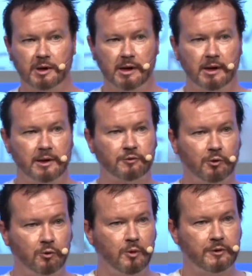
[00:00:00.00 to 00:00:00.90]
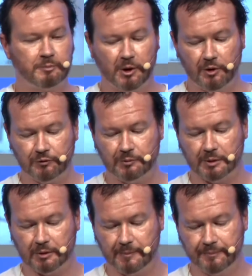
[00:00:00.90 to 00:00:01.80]
ですから
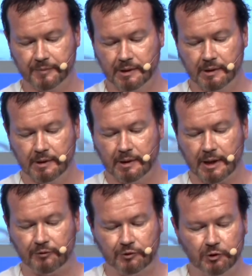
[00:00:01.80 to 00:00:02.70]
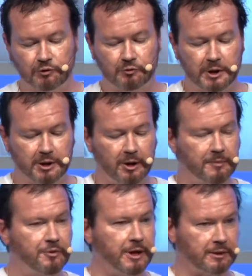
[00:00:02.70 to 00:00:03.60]
異なった将来がそこから生まれて
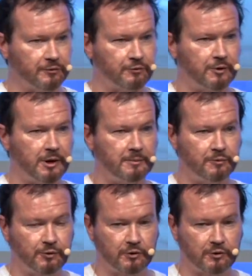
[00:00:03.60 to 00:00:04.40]
くるということなんです。